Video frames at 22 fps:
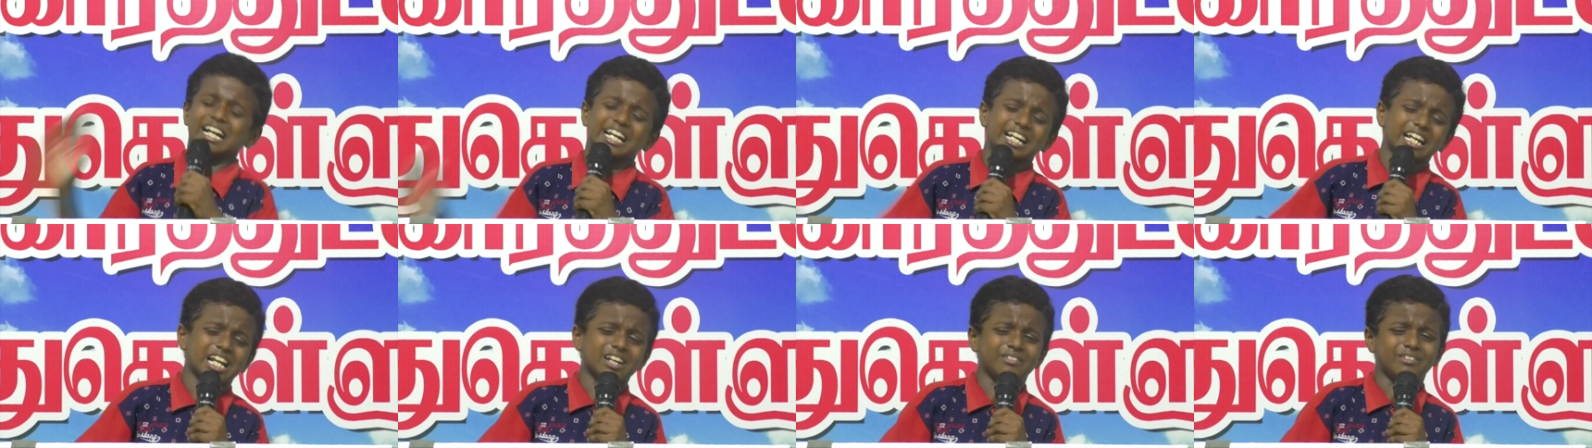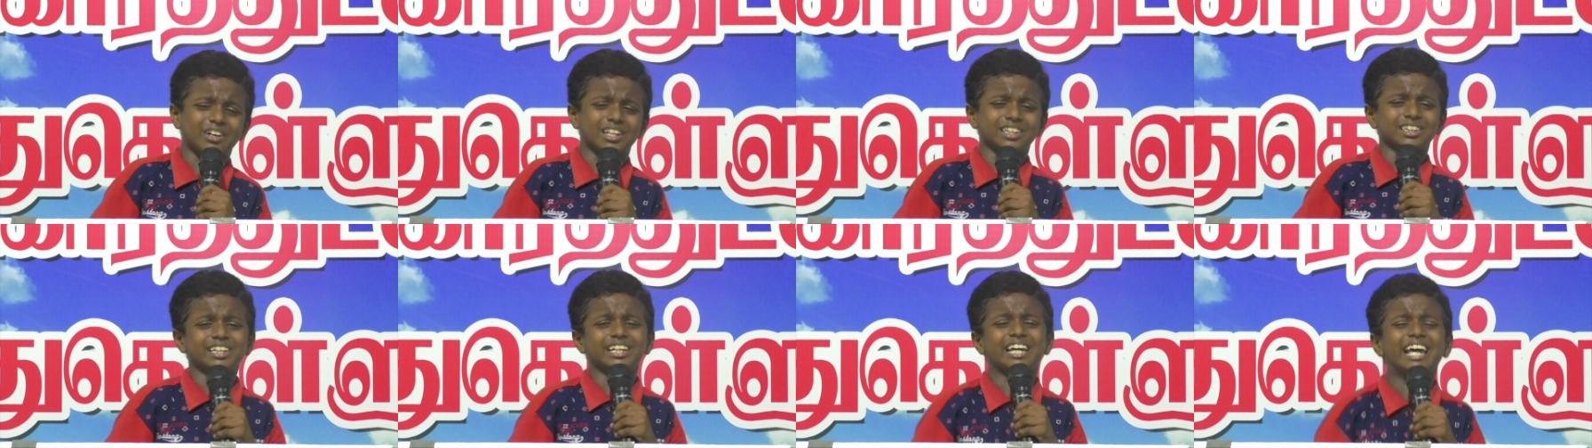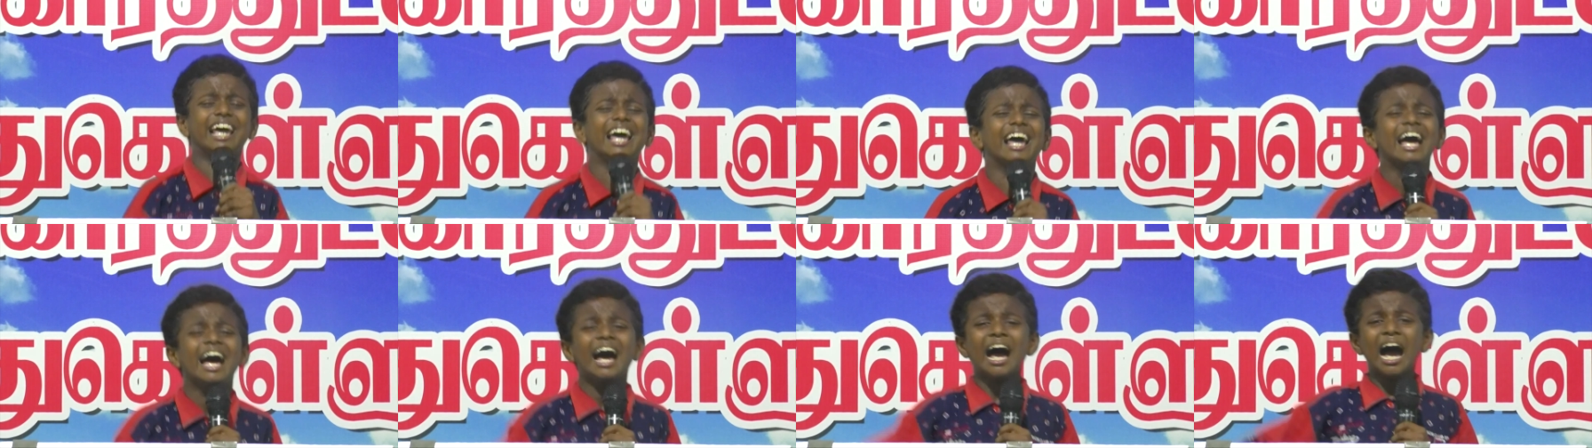கனிகள் வந்து
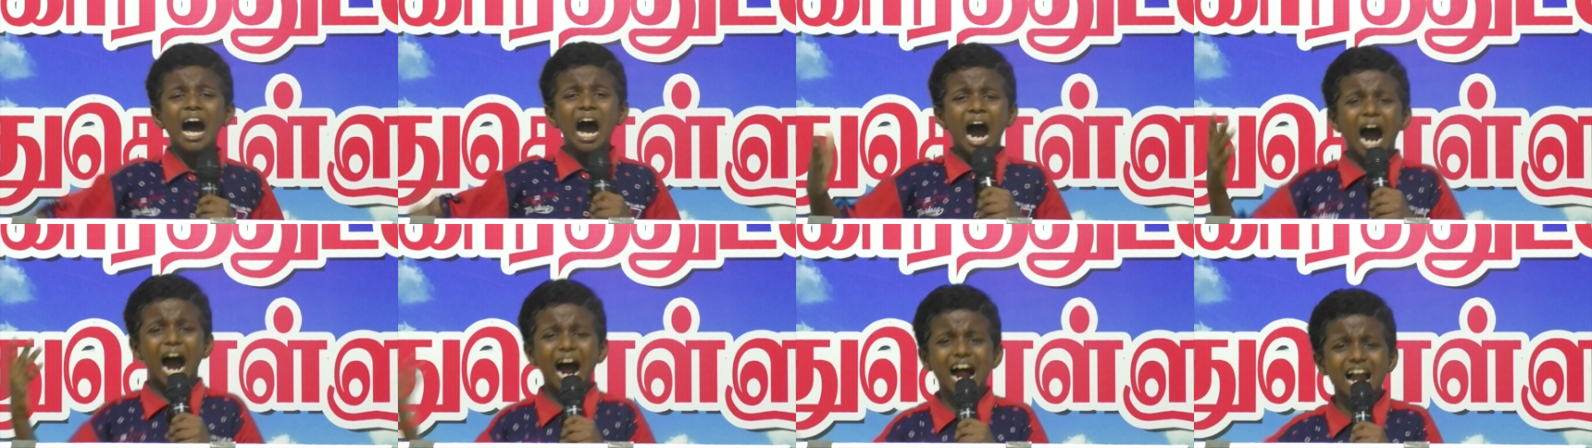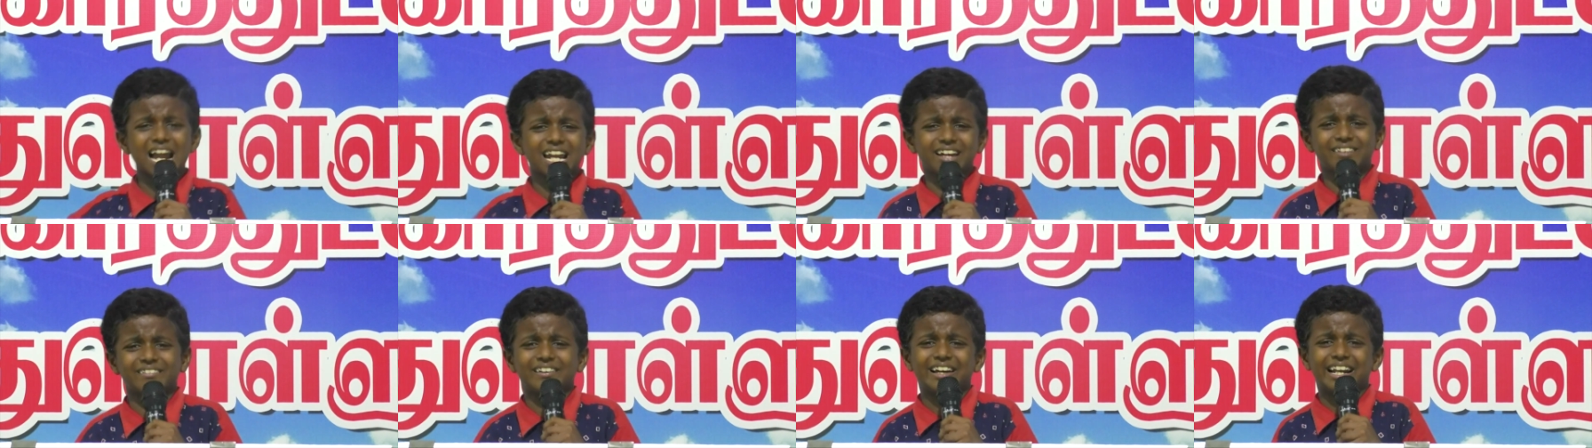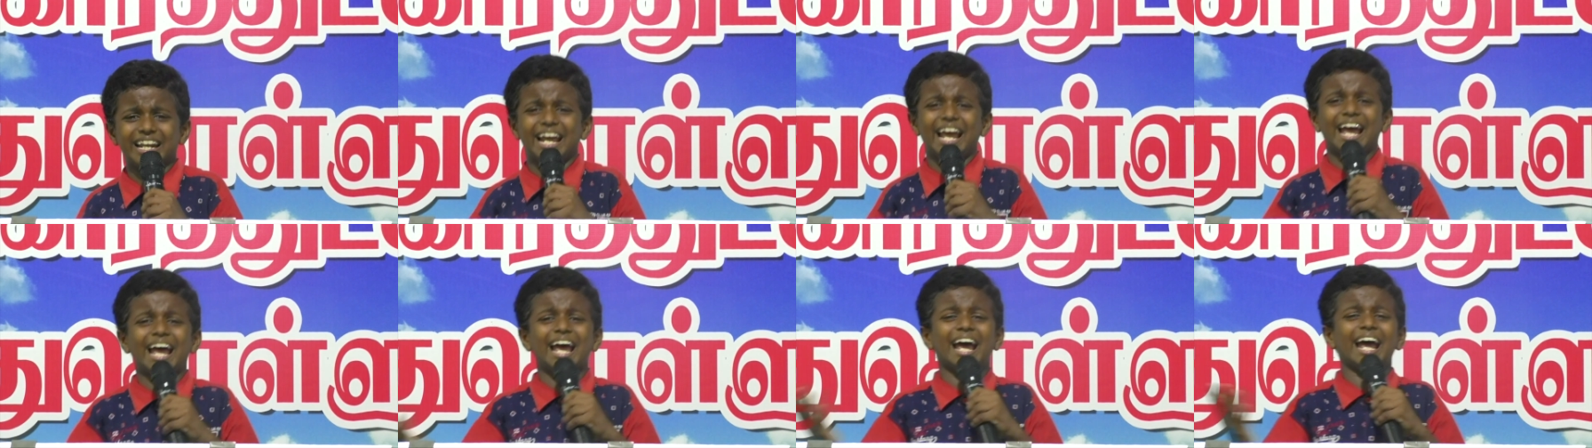
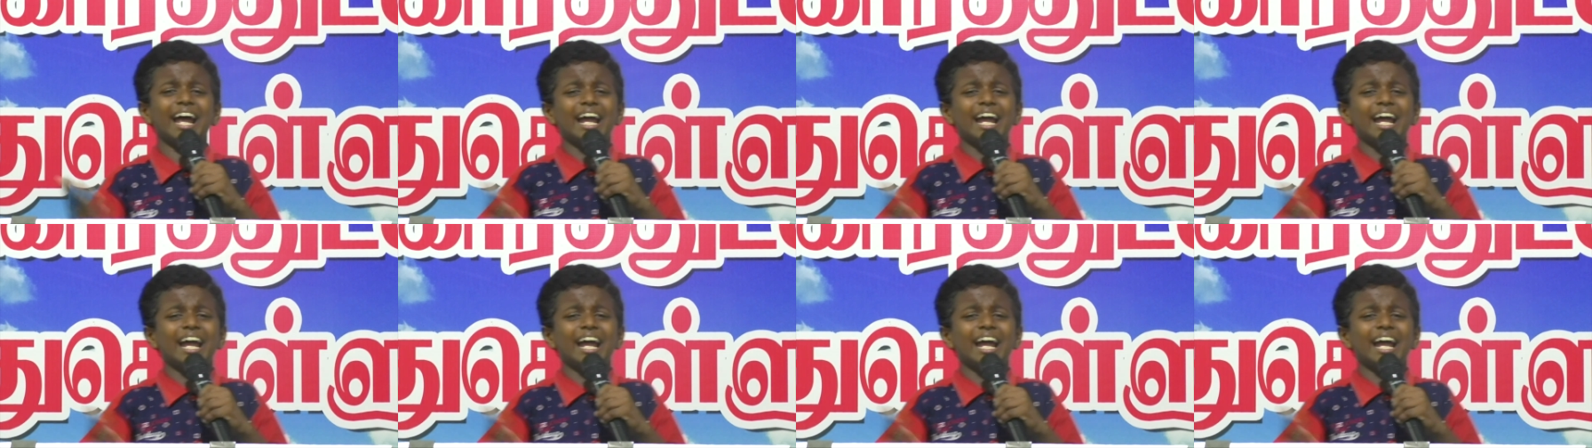ஆண்டவரே